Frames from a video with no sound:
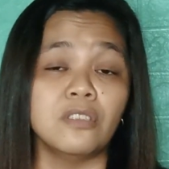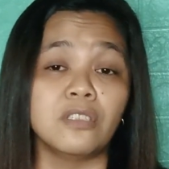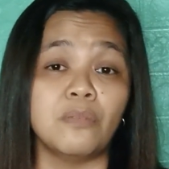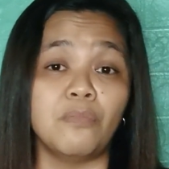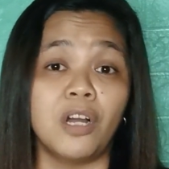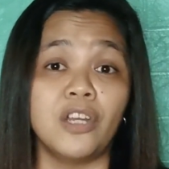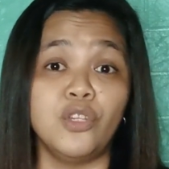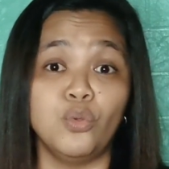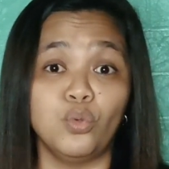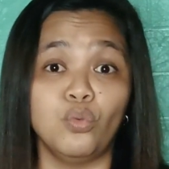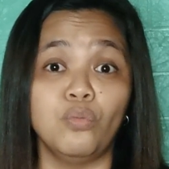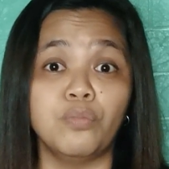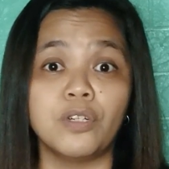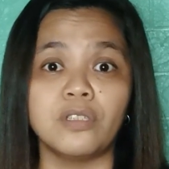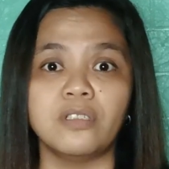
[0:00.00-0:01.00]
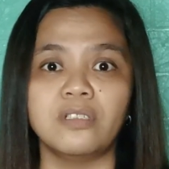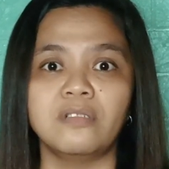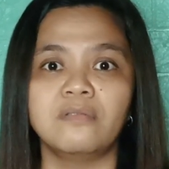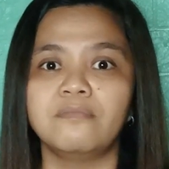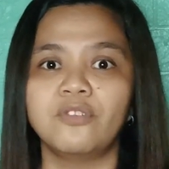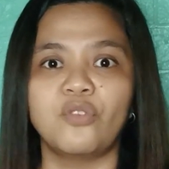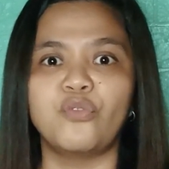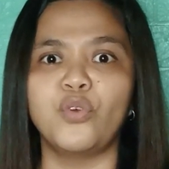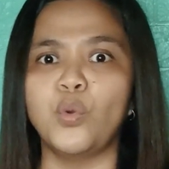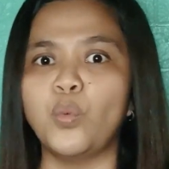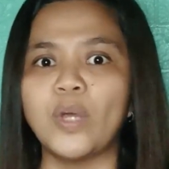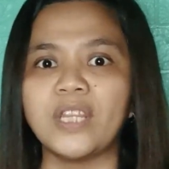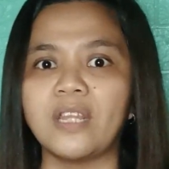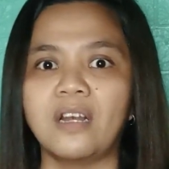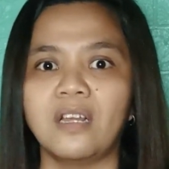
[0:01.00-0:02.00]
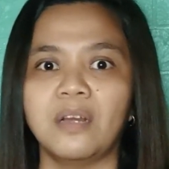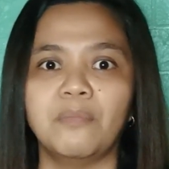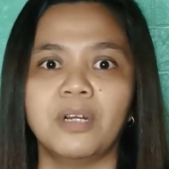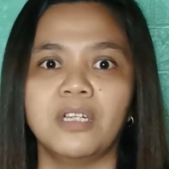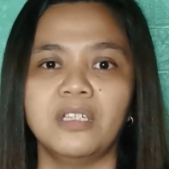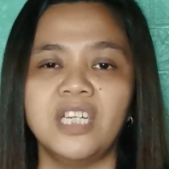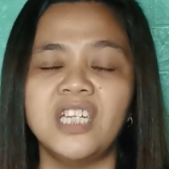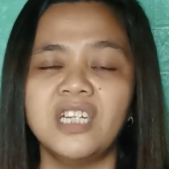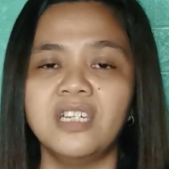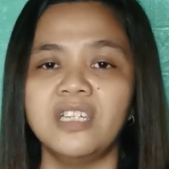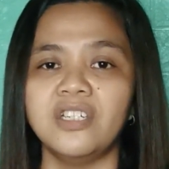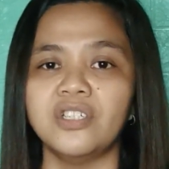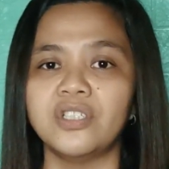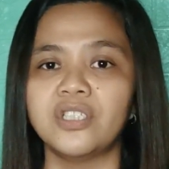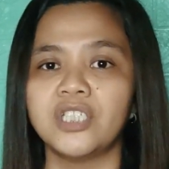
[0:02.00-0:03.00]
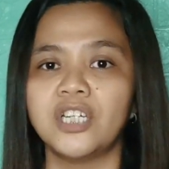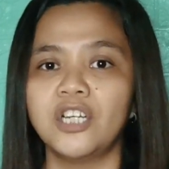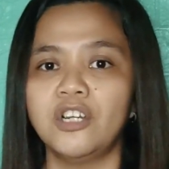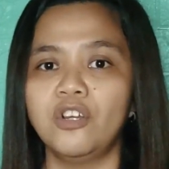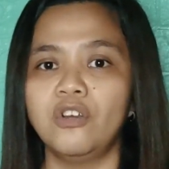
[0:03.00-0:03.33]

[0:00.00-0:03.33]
sa mga YouTubers, fluent talaga mag-English